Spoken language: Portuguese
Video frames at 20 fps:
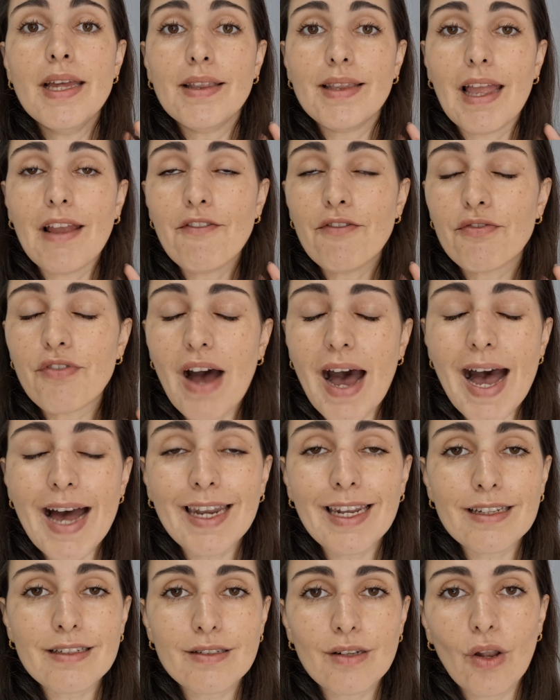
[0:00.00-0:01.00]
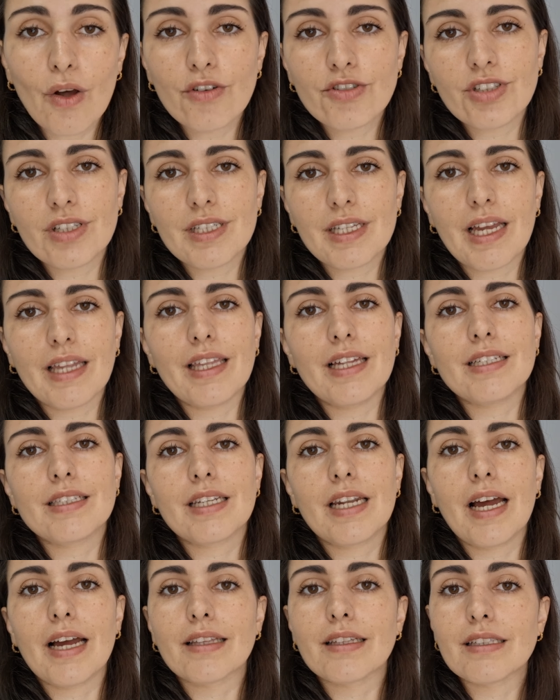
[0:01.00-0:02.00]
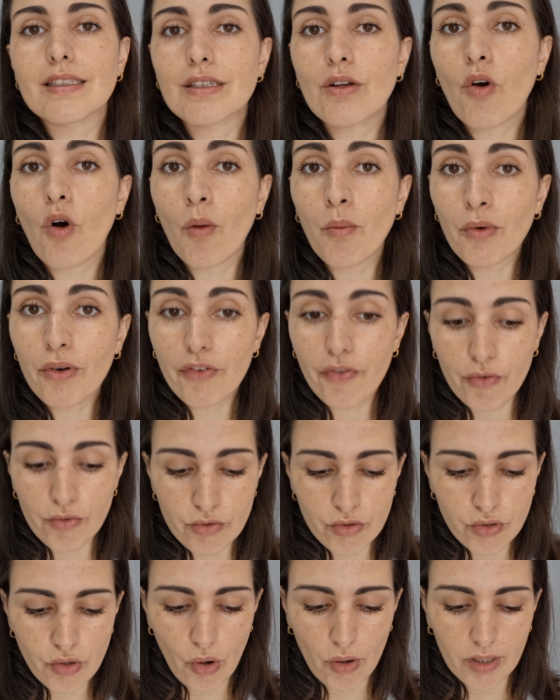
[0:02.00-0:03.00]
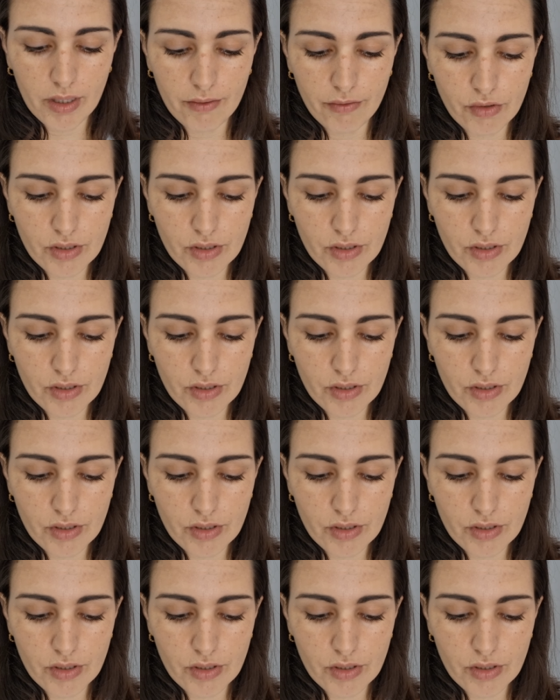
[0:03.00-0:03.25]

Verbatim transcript: Tem várias lojas cadastradas. E como que funciona?